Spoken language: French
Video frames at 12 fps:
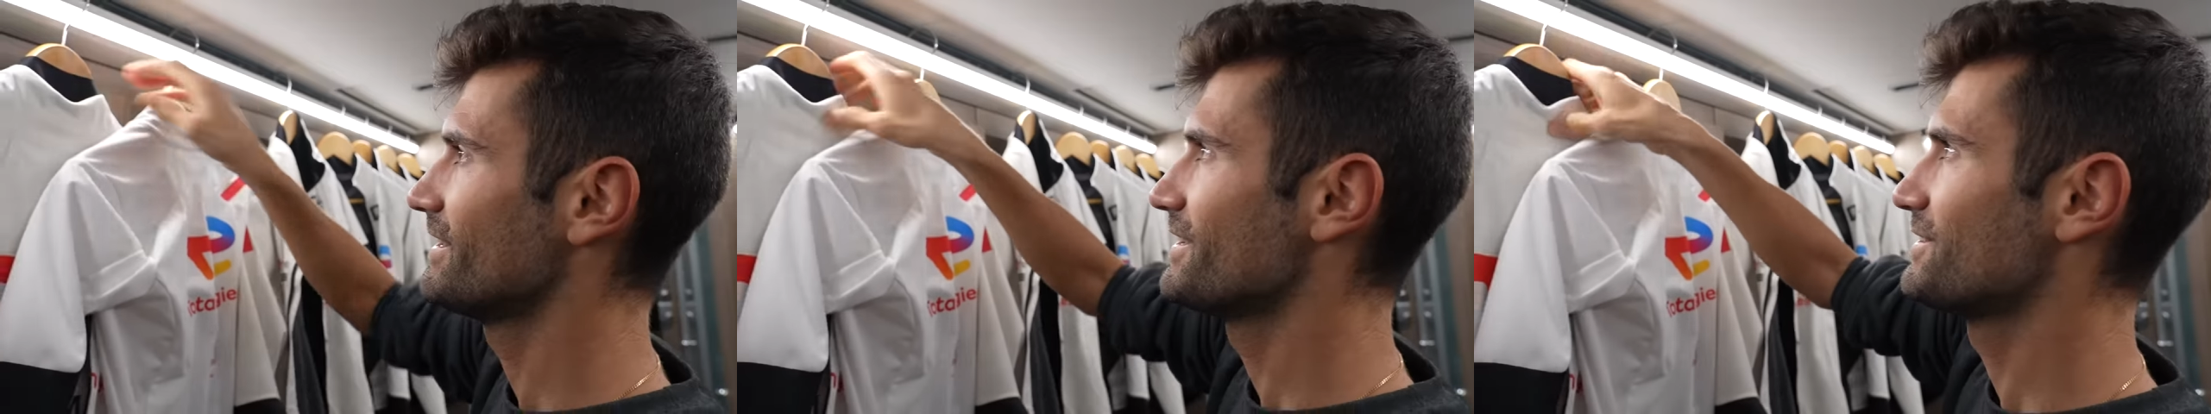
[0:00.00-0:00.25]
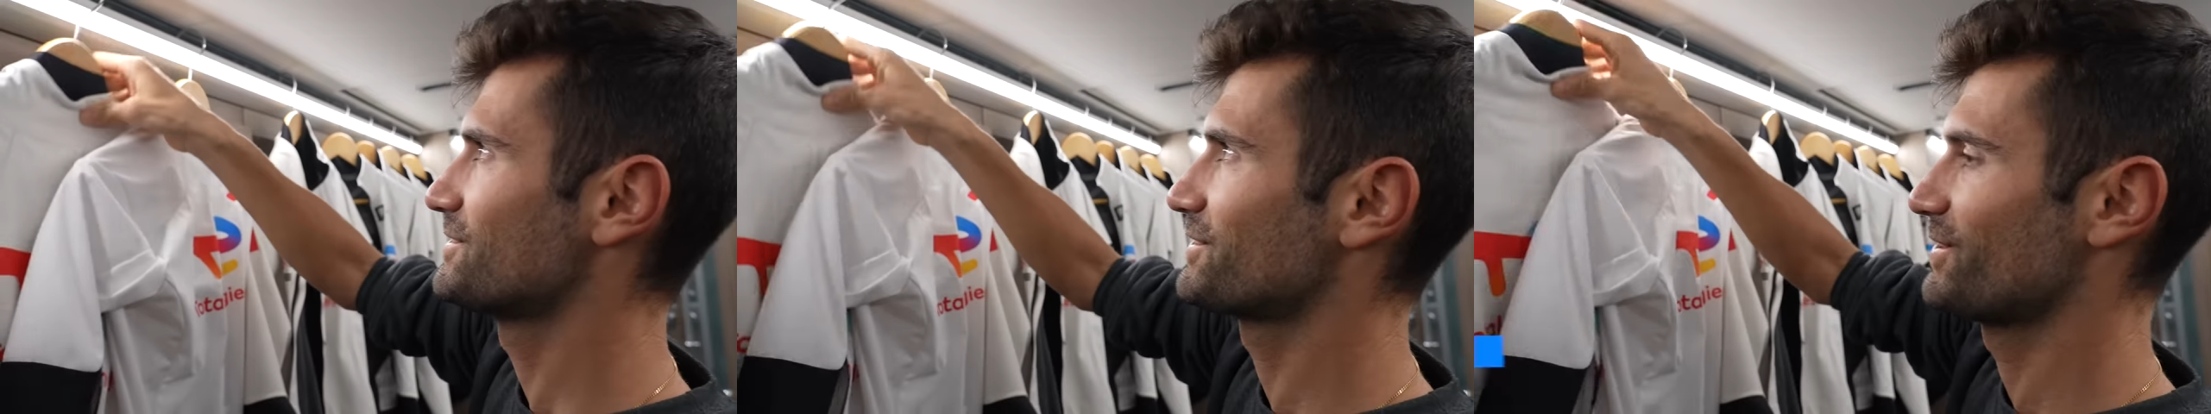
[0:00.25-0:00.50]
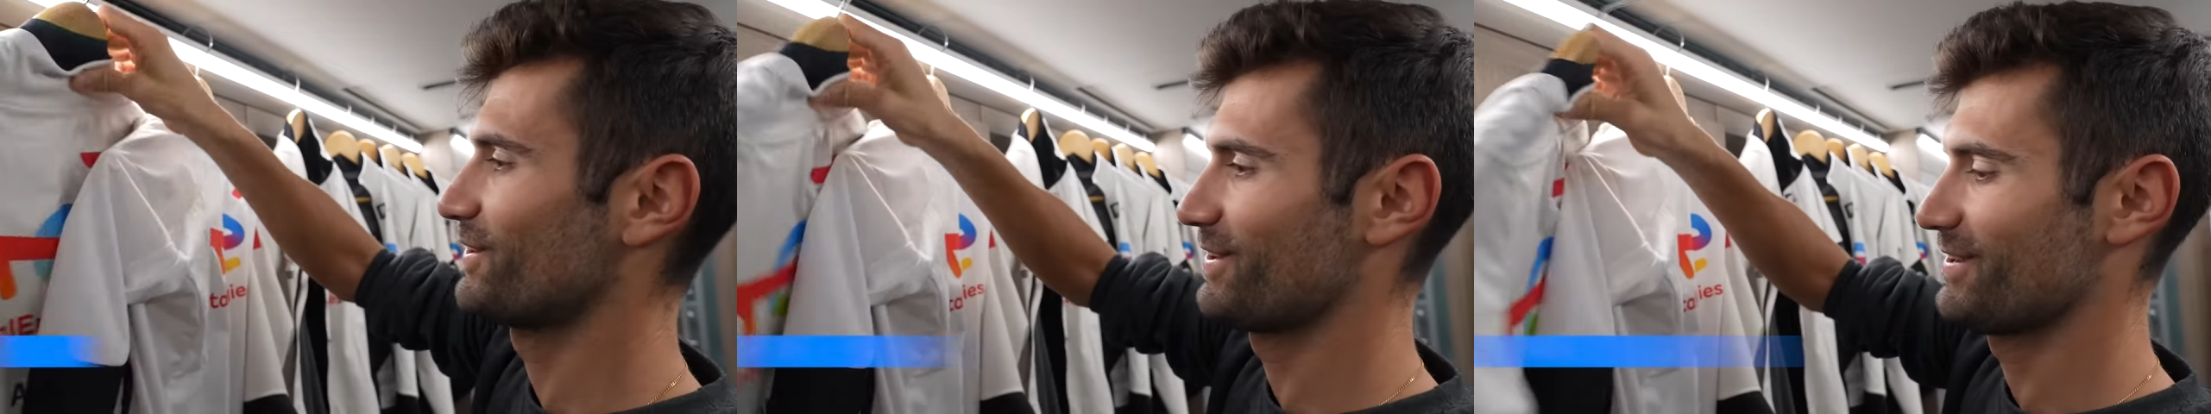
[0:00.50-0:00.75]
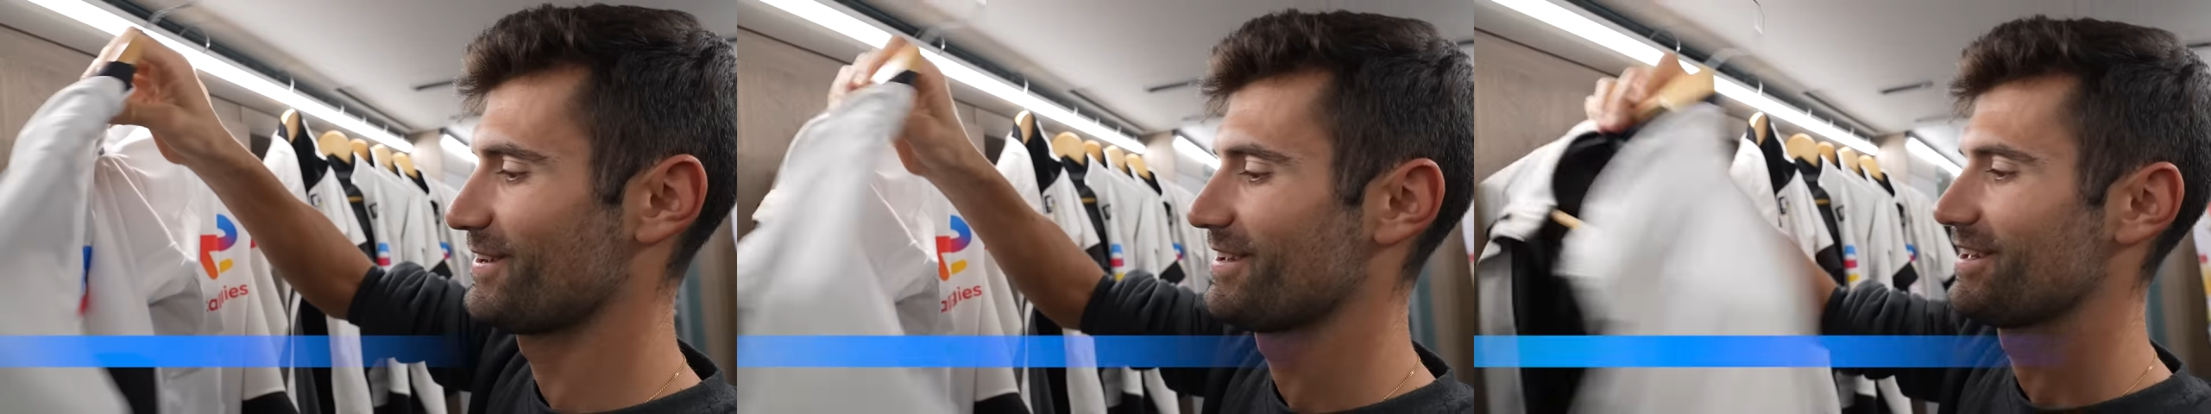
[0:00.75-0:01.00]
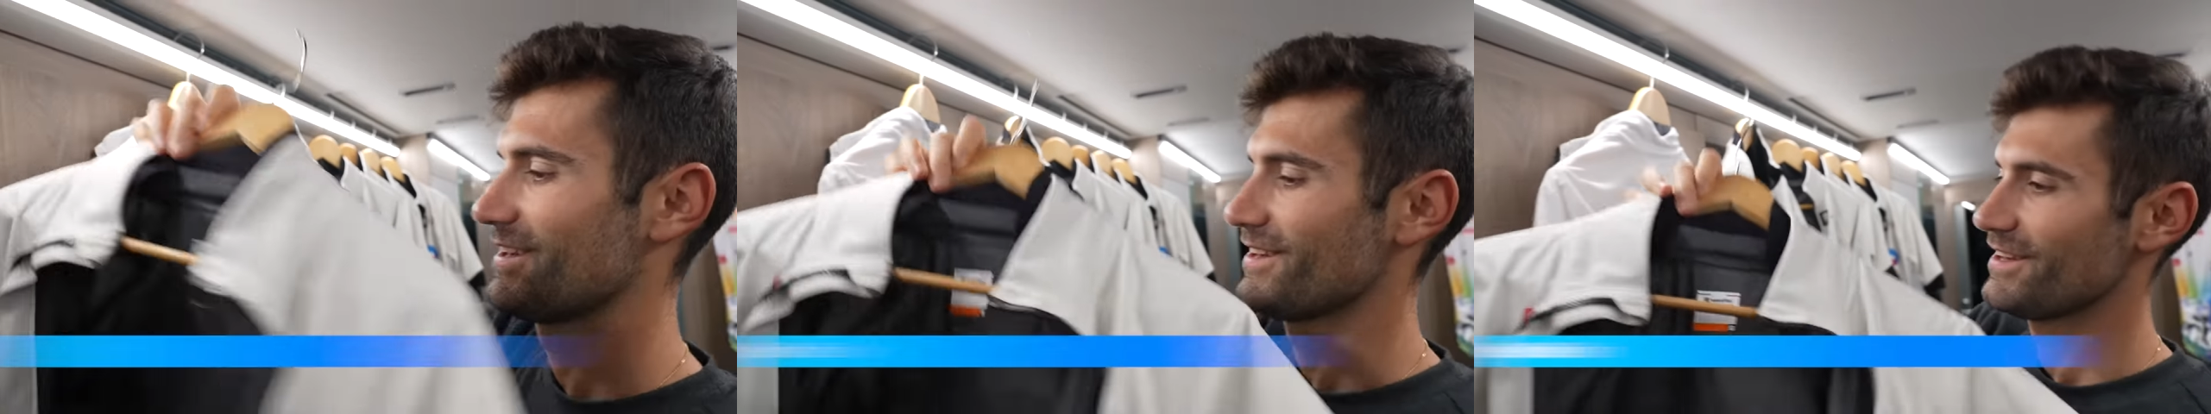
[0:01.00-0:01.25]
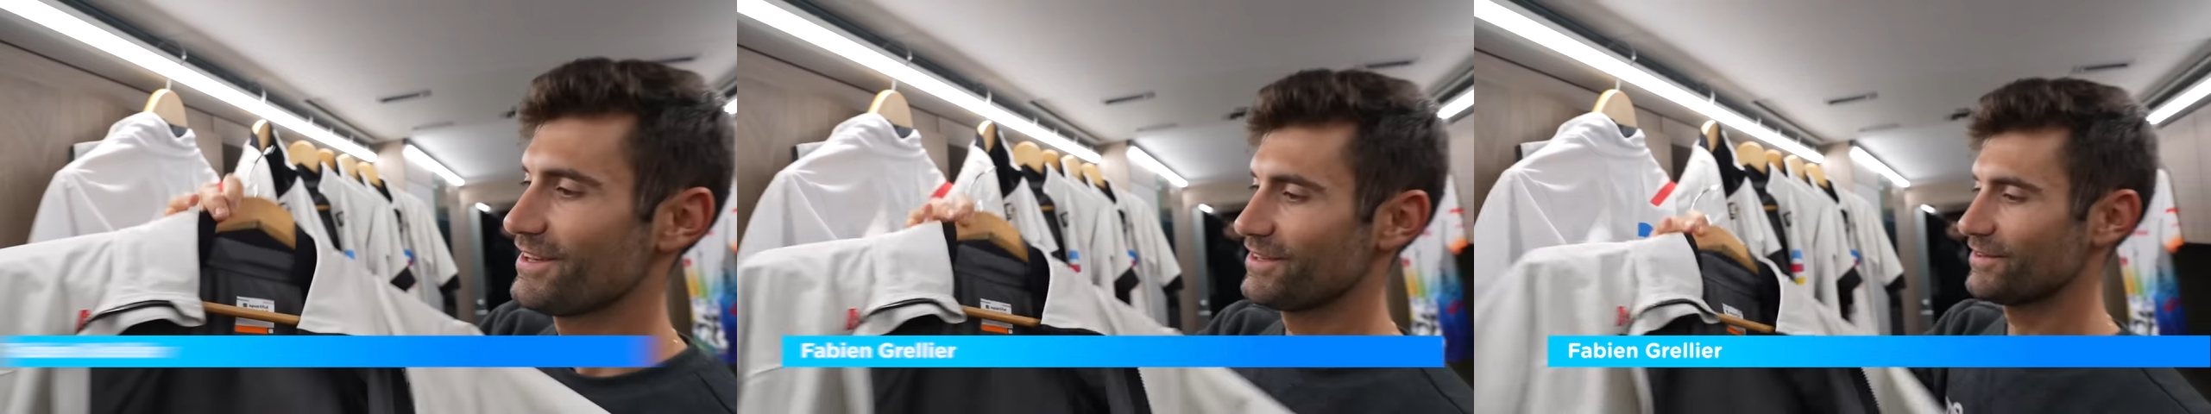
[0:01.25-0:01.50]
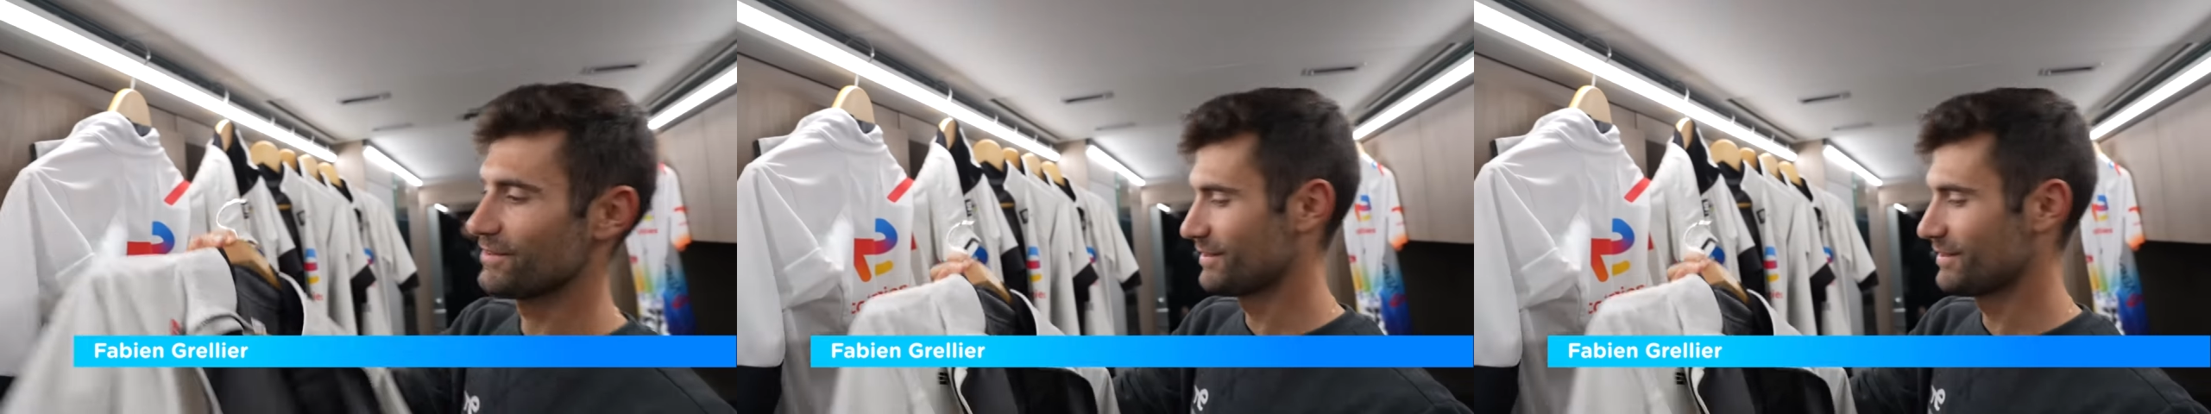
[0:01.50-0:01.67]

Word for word: Parce que il y en